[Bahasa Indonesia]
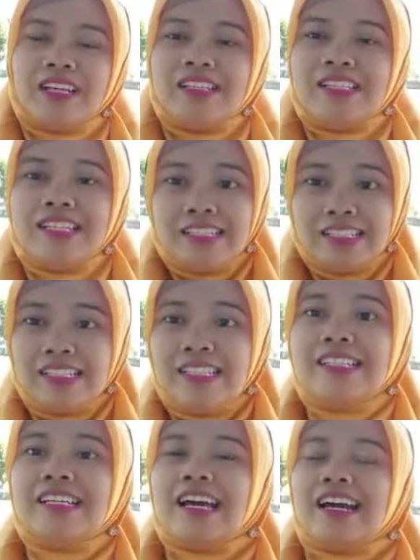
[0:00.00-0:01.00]

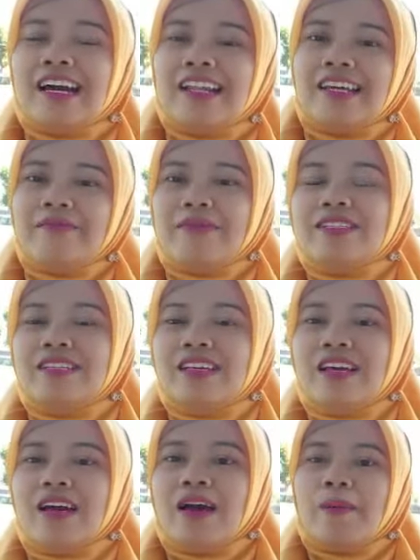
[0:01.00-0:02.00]
Jadi, jika kalian masih
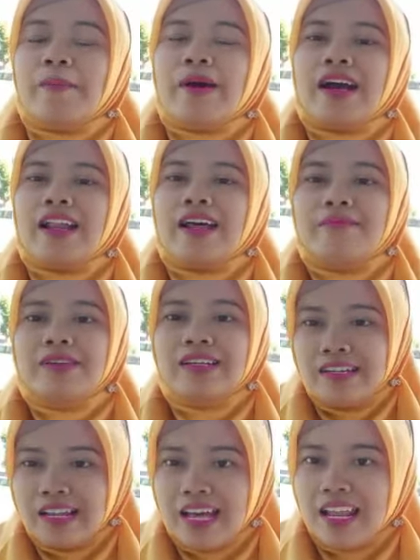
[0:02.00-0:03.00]
mengalami
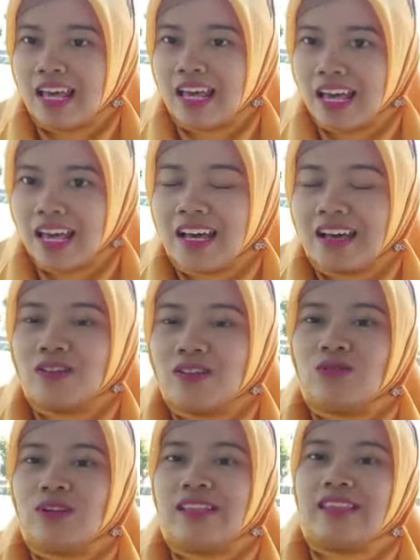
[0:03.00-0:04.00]
kendala,
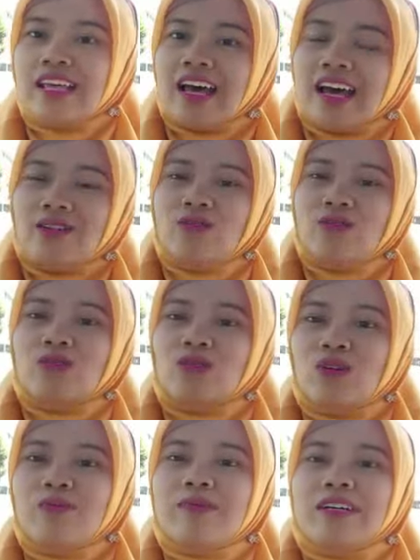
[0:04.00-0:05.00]
kesulitan
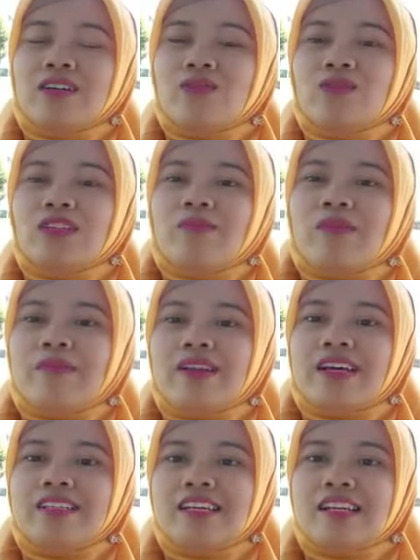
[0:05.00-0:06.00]
untuk mengikuti
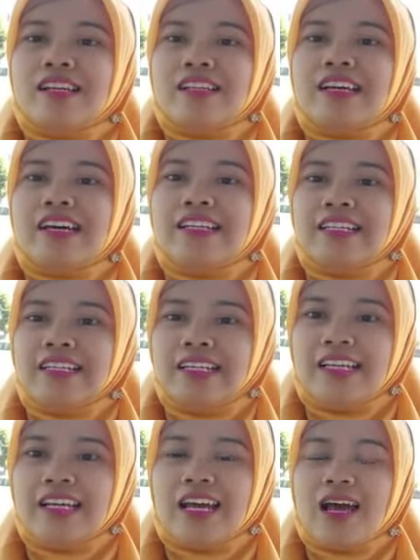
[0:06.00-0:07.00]
pembelajaran
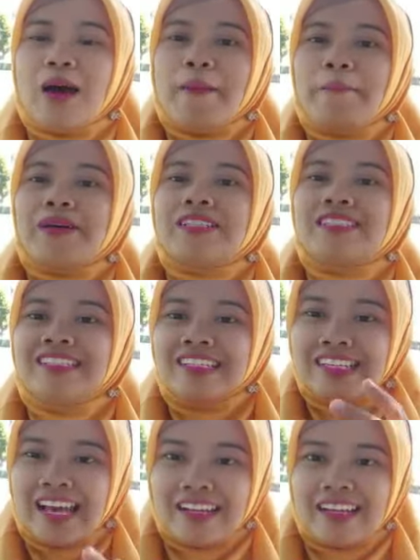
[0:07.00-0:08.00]
daring,
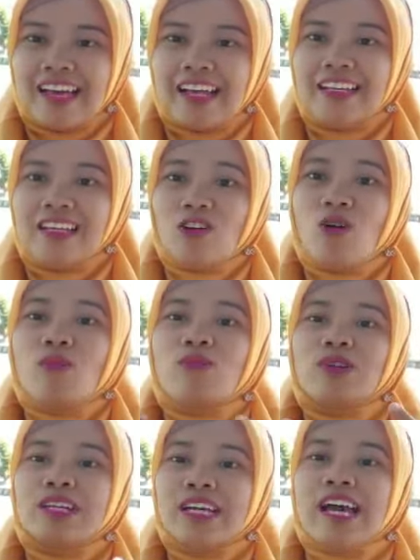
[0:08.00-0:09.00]
pastikan kalian
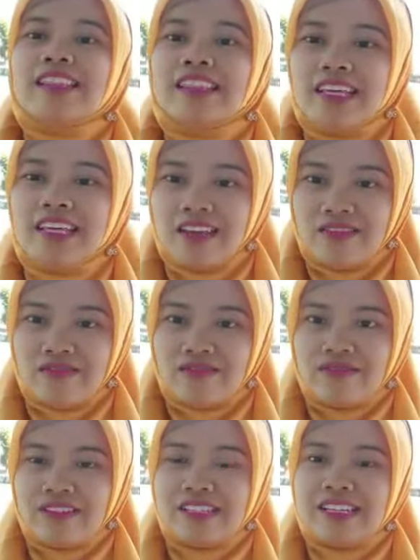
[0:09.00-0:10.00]
komunikatif.
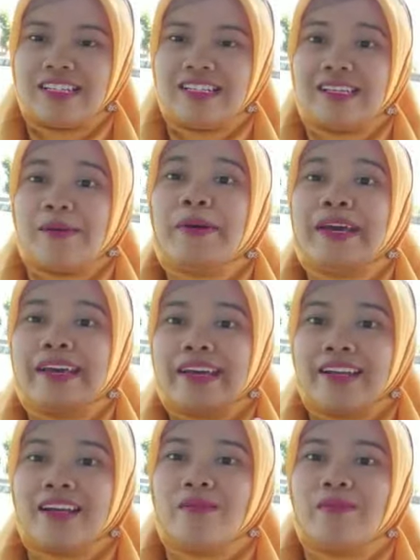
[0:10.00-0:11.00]
Jadi,
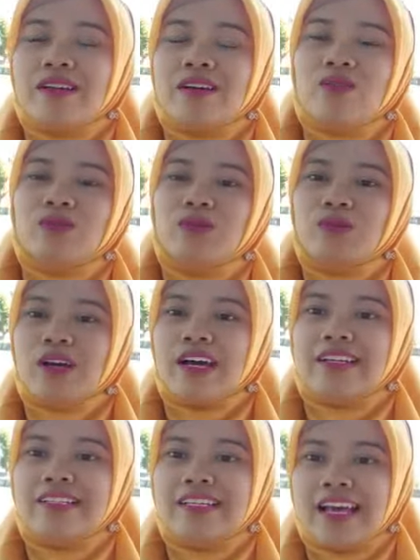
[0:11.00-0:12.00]
sampaikan kepada guru
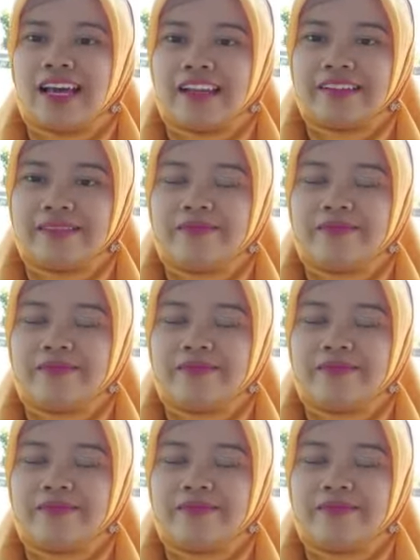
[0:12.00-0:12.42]
kalian.